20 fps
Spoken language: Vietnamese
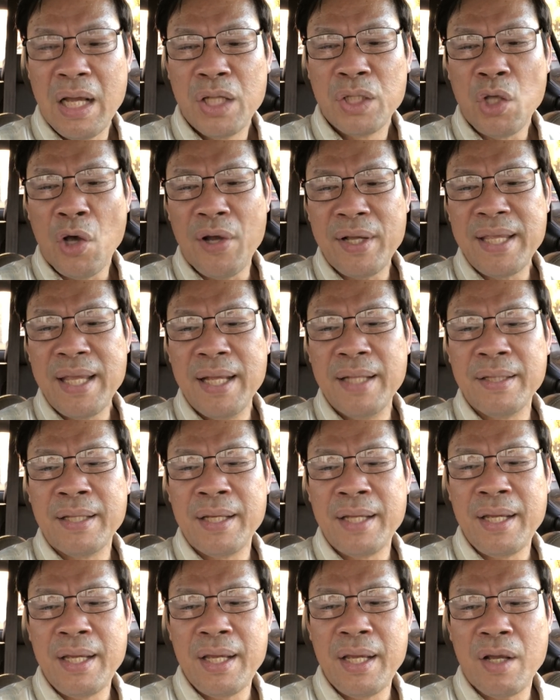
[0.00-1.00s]
Thoạt nhìn
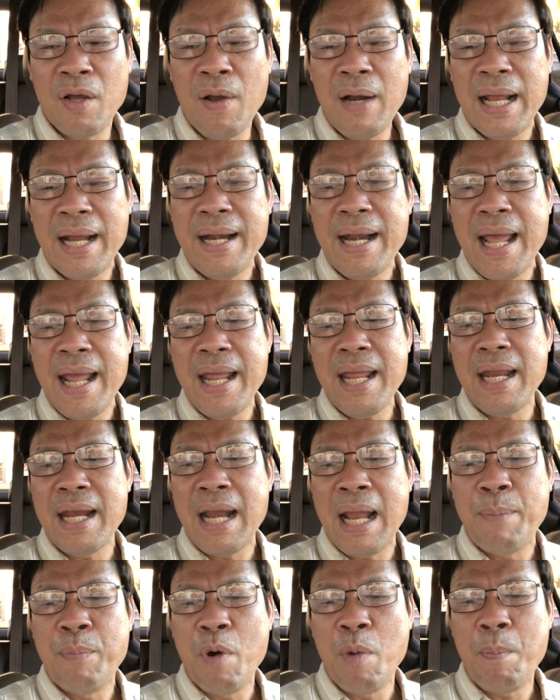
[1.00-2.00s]
thì có lẽ đây
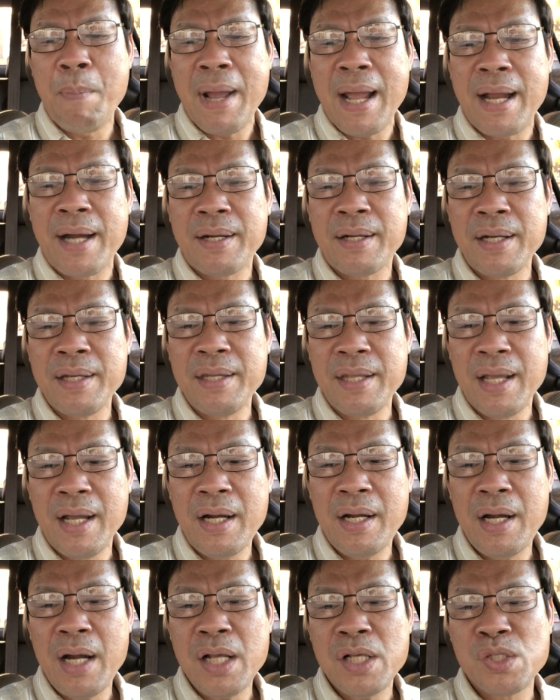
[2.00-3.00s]
là một màn trình
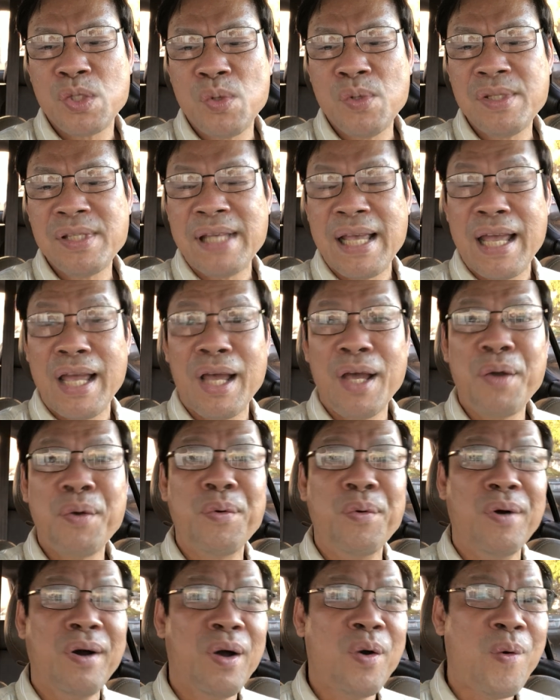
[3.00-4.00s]
diễn rất suôn sẻ
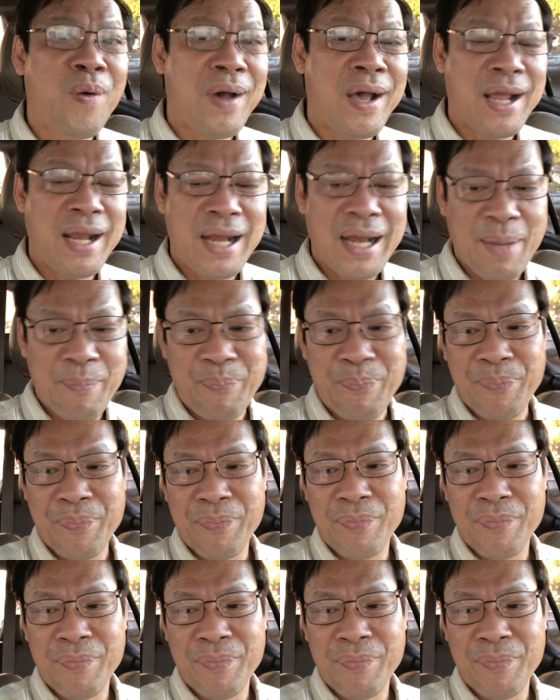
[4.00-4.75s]
của Hoài Lâm